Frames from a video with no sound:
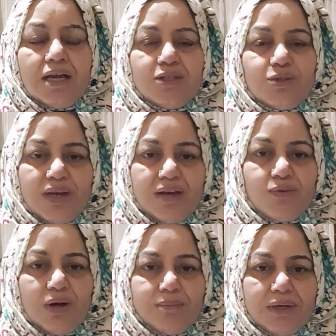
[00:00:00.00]
जो
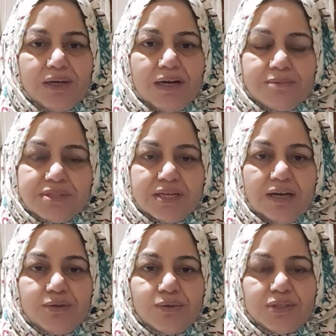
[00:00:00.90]
है वो आपका काम
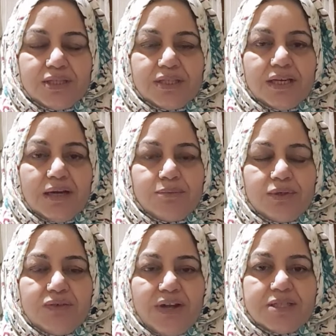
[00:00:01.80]
स्टार्ट हो जाता है
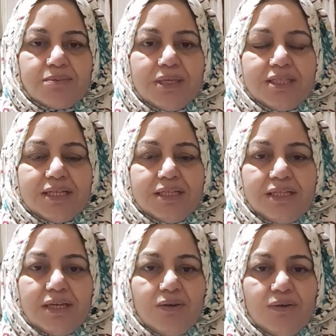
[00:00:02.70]
आपको डिवाइस मिल
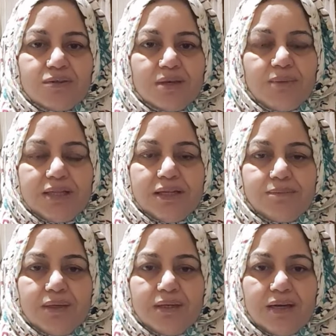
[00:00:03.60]
जाती है और उसके बाद
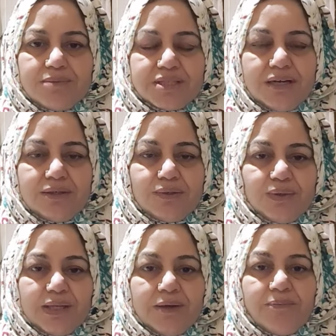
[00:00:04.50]
आपका काम स्टार्ट
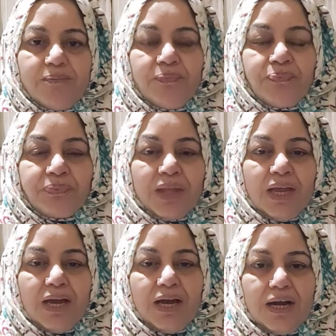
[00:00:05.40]
होता है
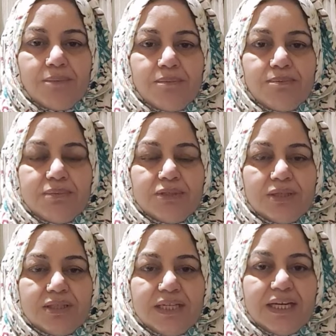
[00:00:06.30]
अब
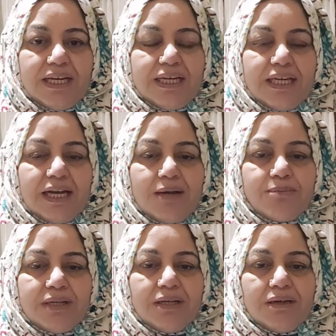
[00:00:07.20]
ये है कि
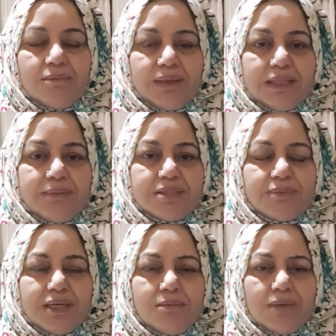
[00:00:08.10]
आपने मतलब
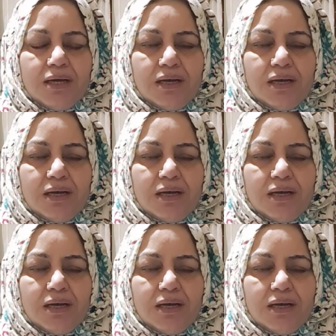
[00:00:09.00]
इसमें